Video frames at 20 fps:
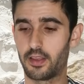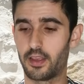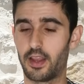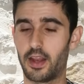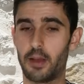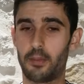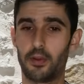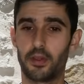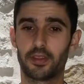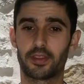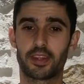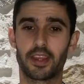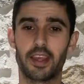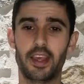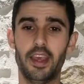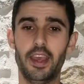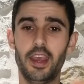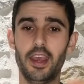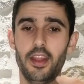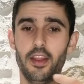il a
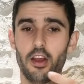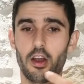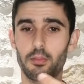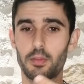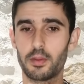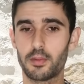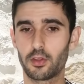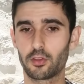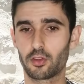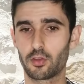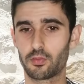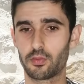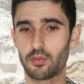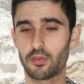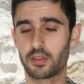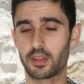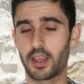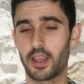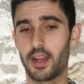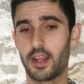planté énormément de buts